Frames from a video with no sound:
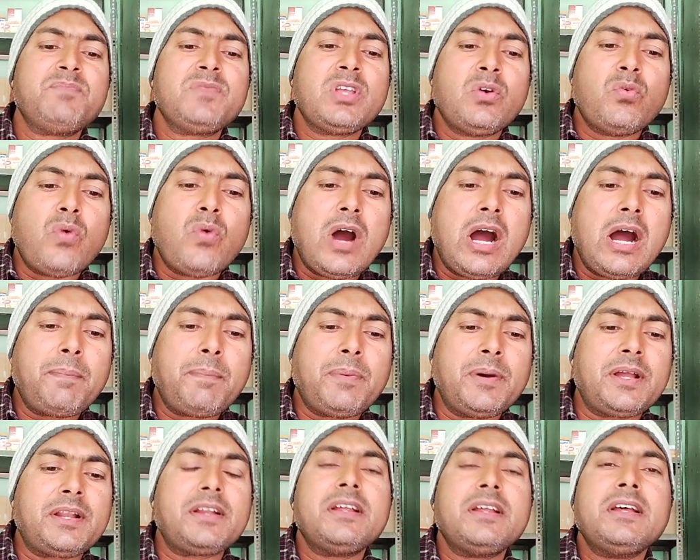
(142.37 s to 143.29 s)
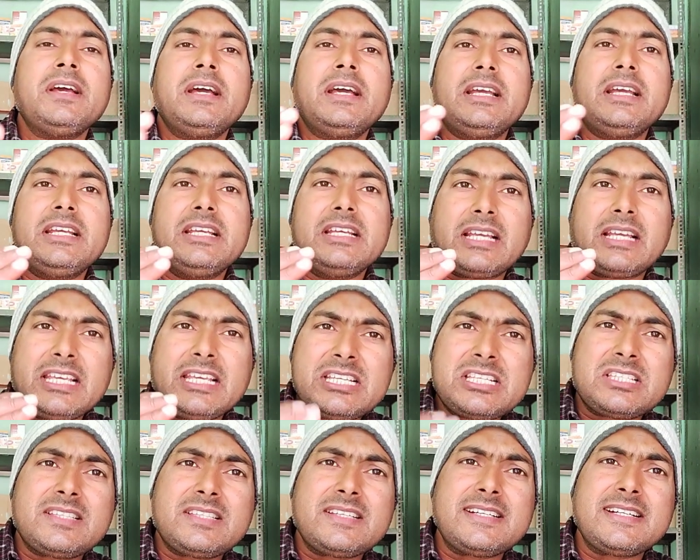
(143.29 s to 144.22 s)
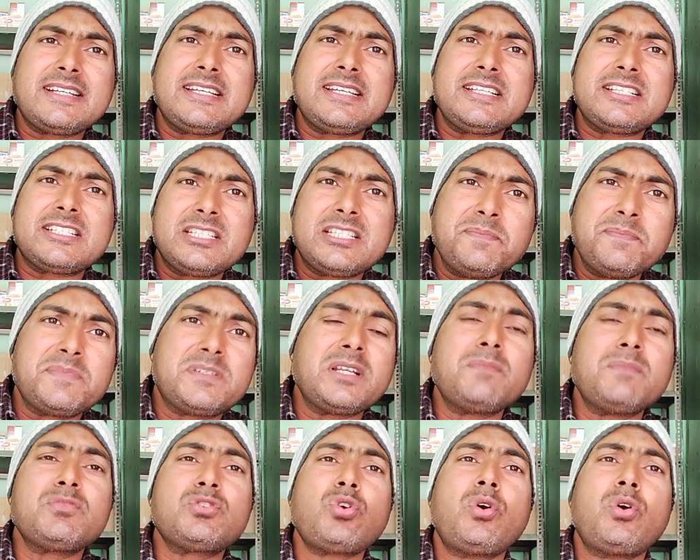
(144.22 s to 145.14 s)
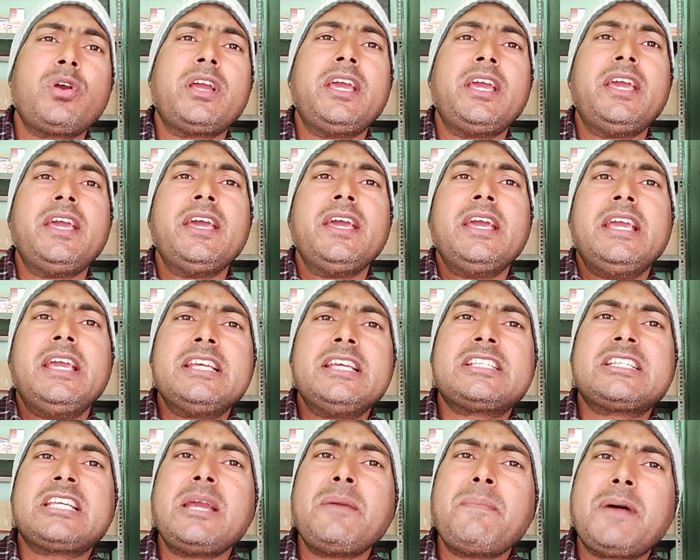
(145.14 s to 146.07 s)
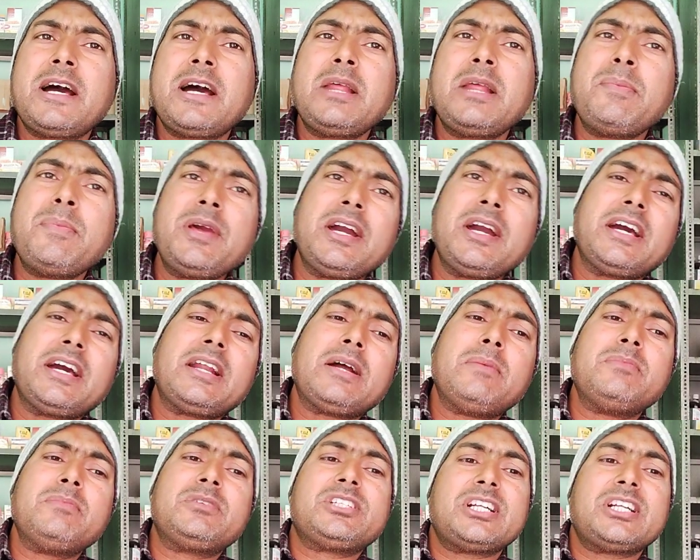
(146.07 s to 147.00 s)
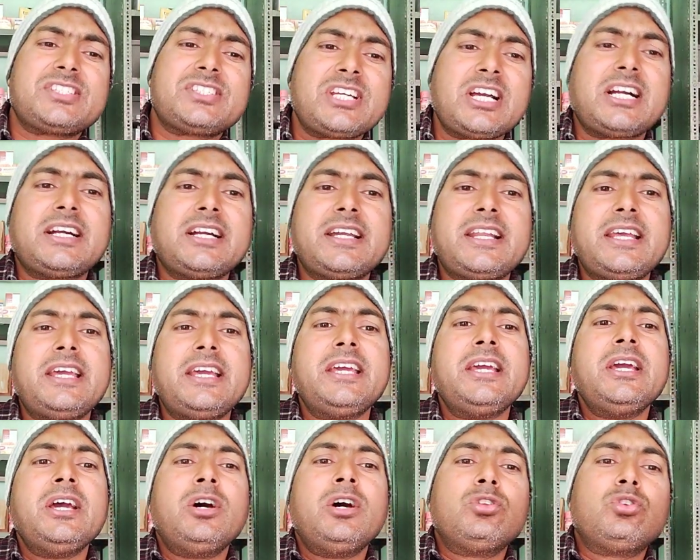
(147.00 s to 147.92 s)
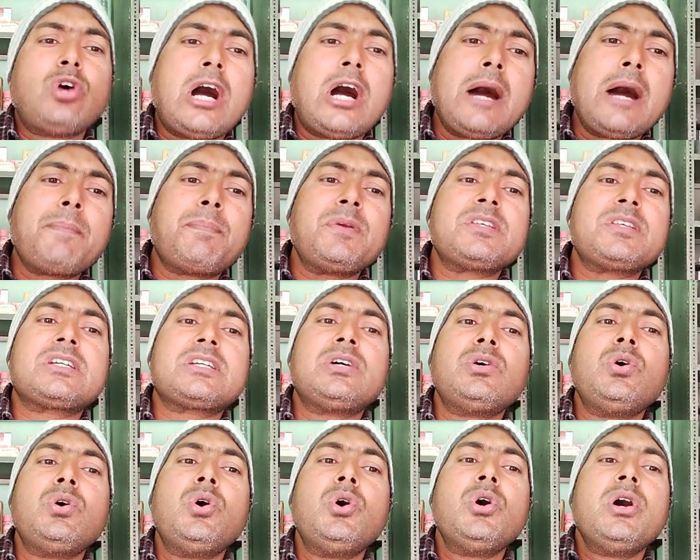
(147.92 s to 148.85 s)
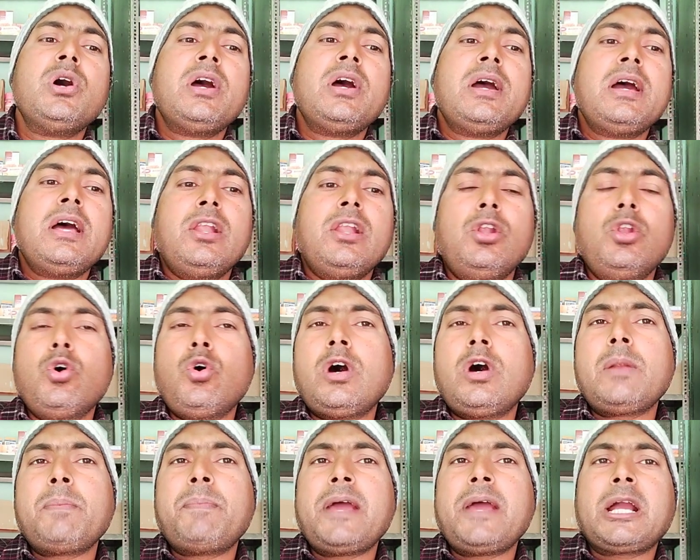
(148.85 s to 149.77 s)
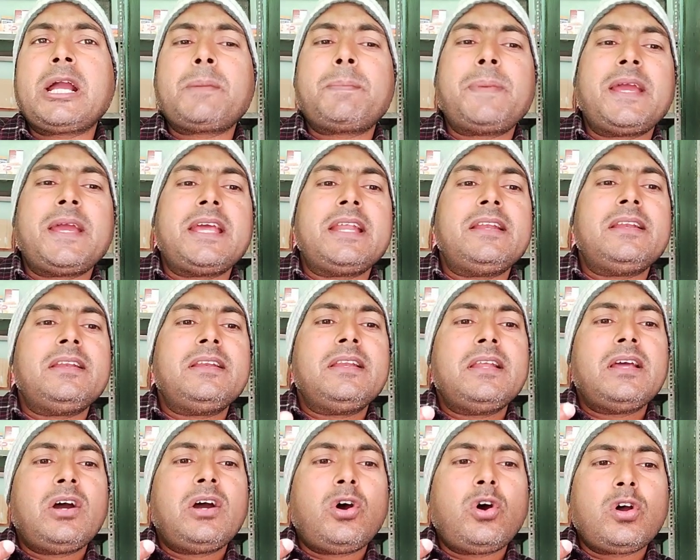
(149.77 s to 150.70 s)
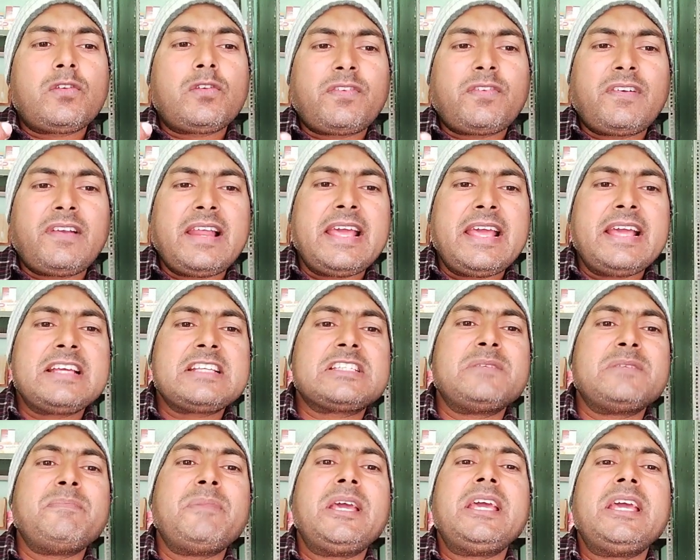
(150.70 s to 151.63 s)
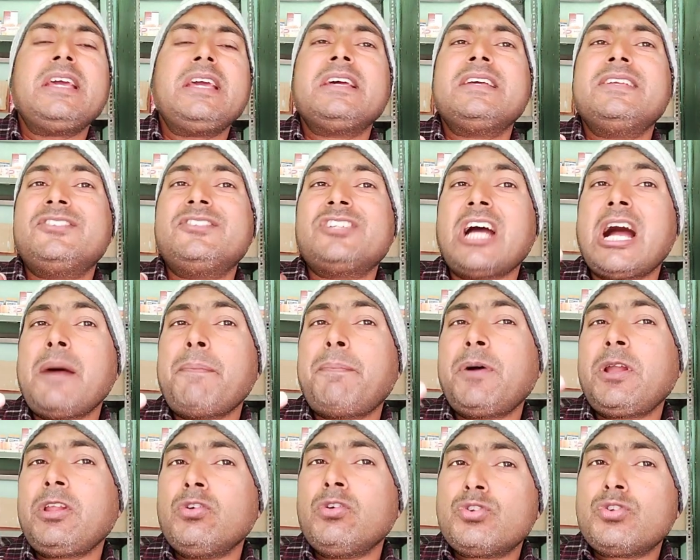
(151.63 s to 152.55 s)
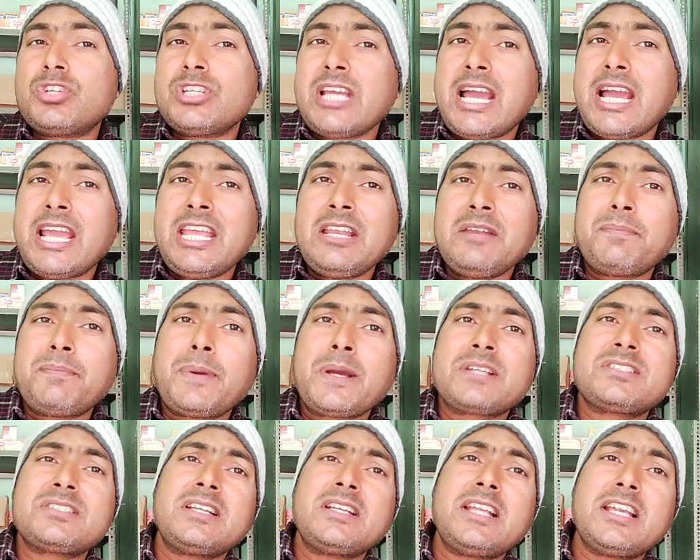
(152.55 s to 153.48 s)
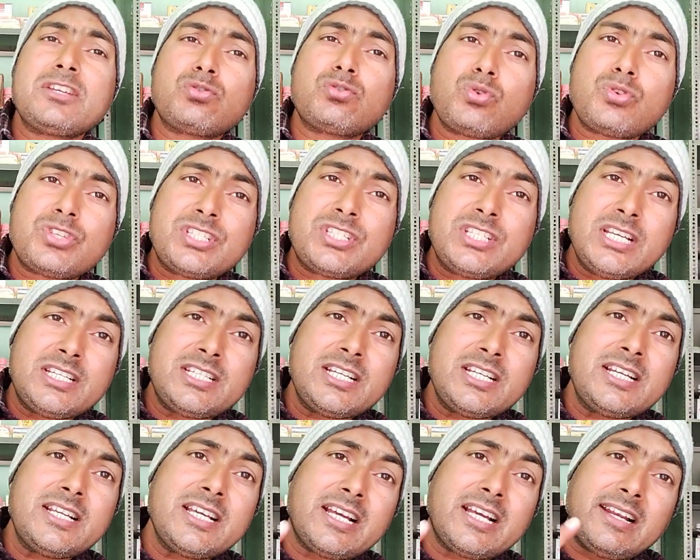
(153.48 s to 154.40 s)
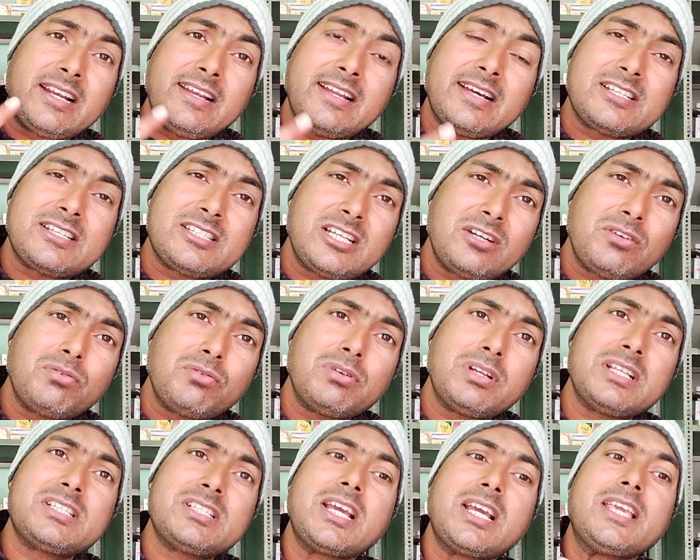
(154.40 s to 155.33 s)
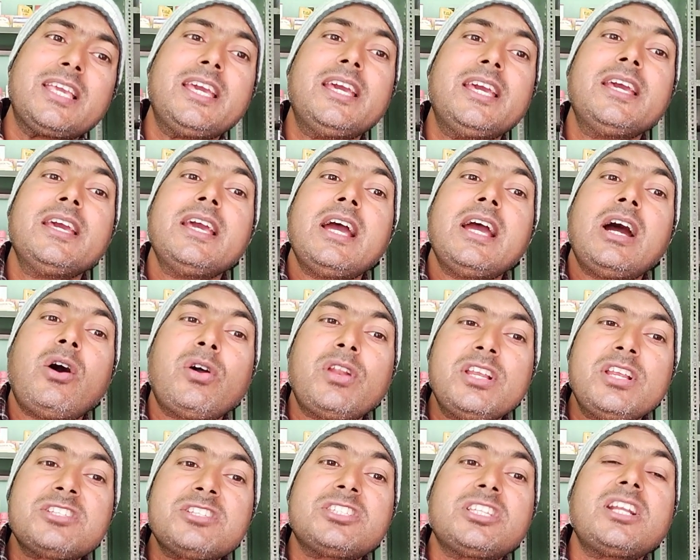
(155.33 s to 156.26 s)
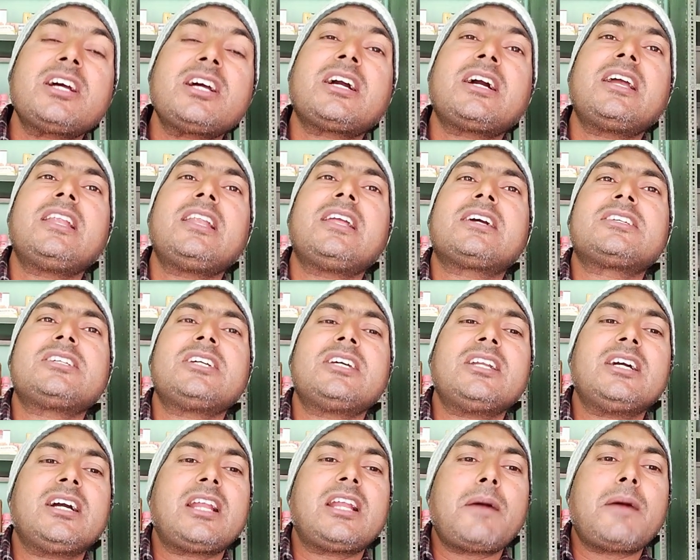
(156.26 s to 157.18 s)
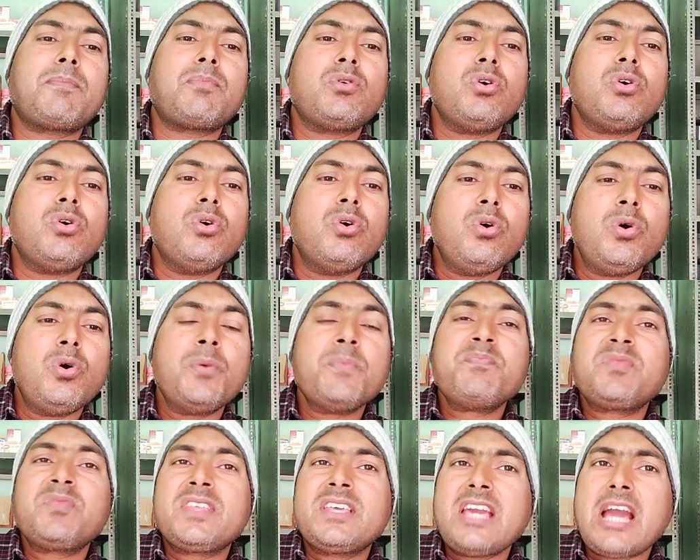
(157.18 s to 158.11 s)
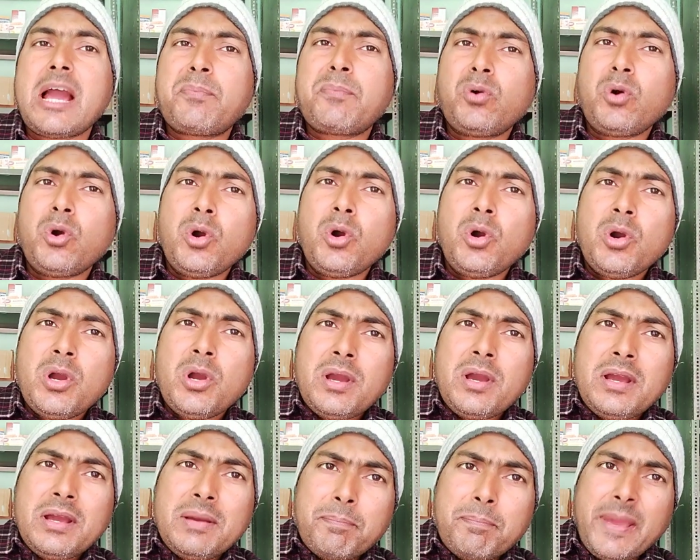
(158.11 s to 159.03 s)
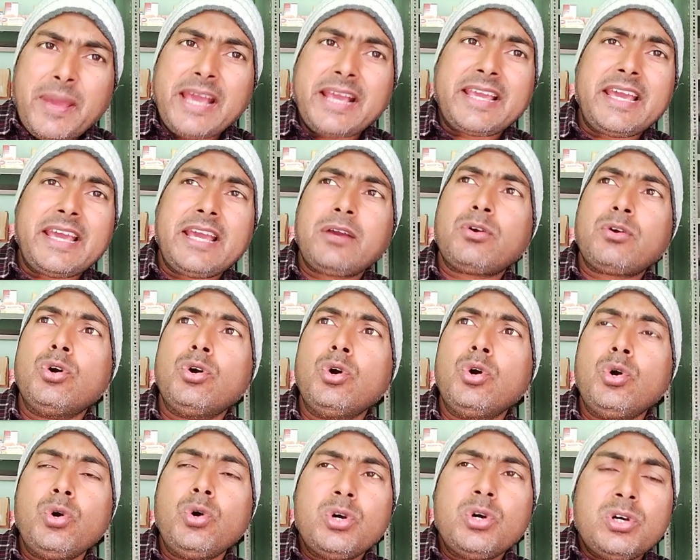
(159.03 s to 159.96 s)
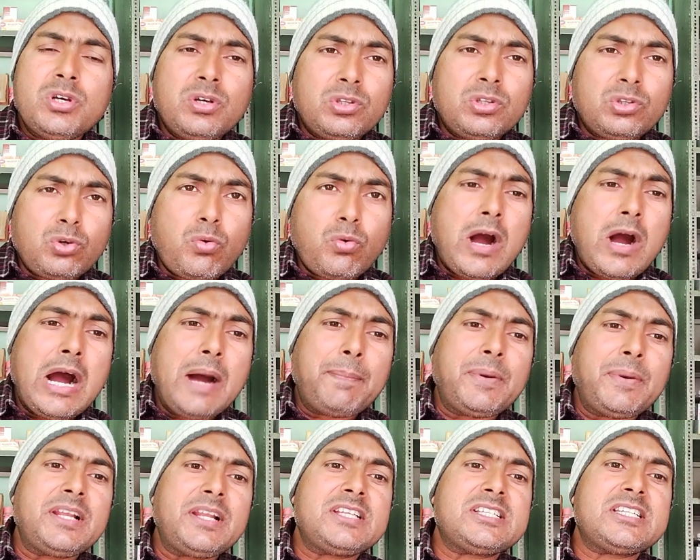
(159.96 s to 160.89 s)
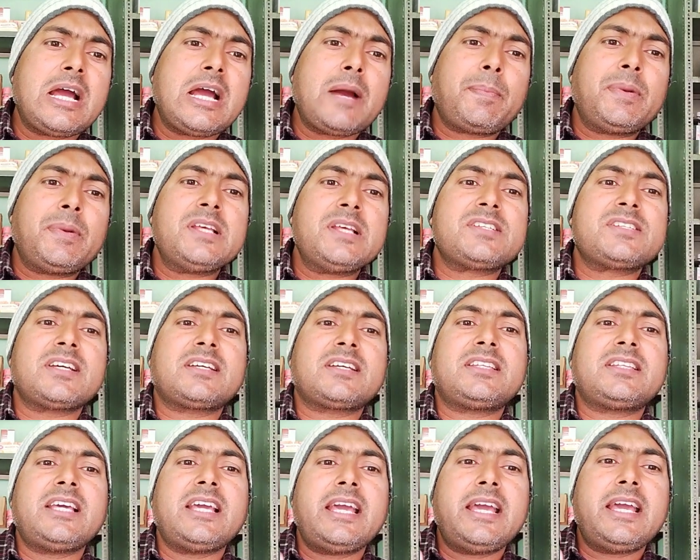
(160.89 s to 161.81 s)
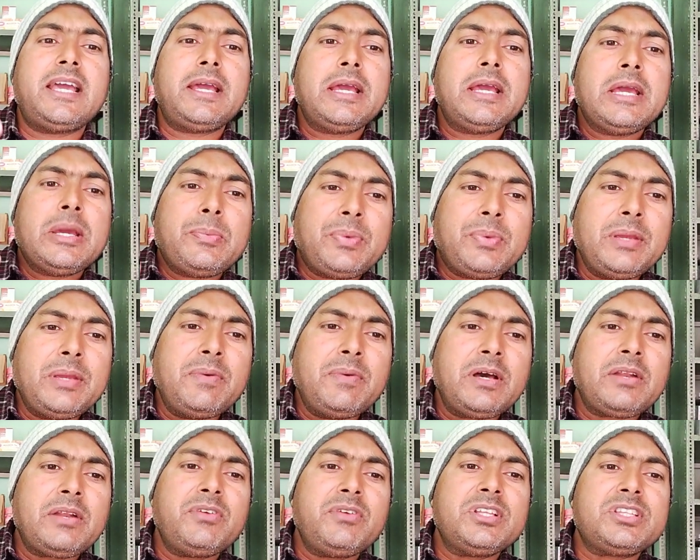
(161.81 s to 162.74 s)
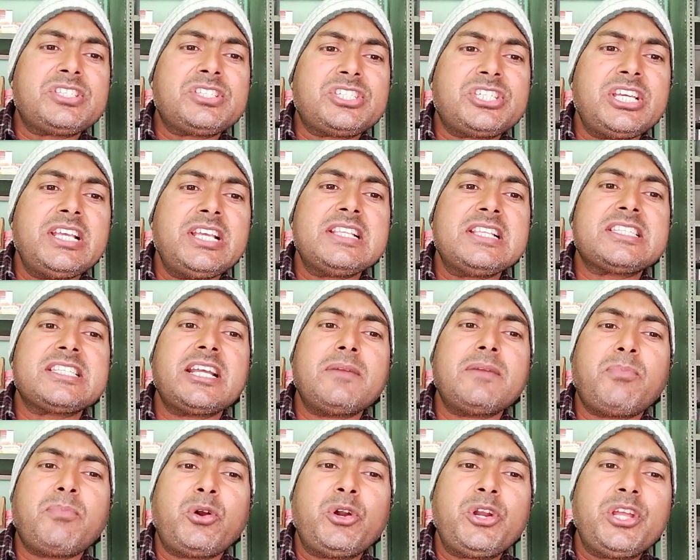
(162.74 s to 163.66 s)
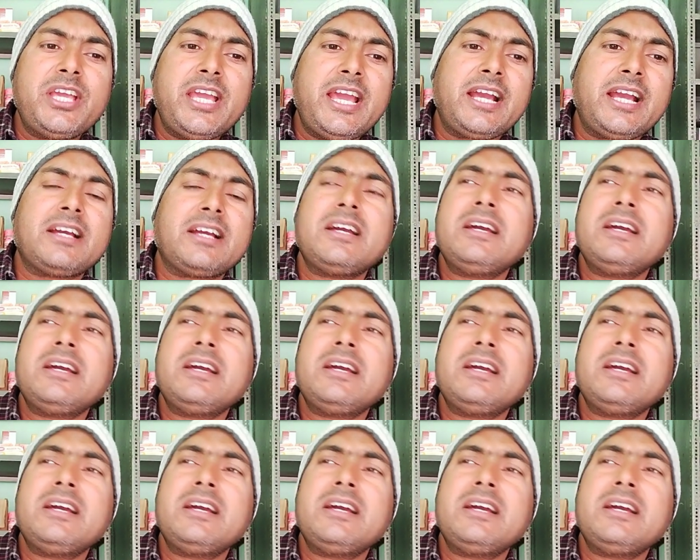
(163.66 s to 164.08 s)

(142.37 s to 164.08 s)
वहाँ पर किस तरह के सिम्टम्स होंगे इसके बारे में अगर हम चर्चा करें तो आप इसको लोअर बैक पेन और फ्लैंक्स में जहाँ पर यूटीआई इन्फेक्शन एसोसिएटेड एक लक्षण होना चाहिए और इस तरह का लक्षण अगर आपको हो कि आपको बैकएक हो तो वहाँ पर इसे आप ले सकते हैं फीवर विथ चील्स एंड बॉडी एक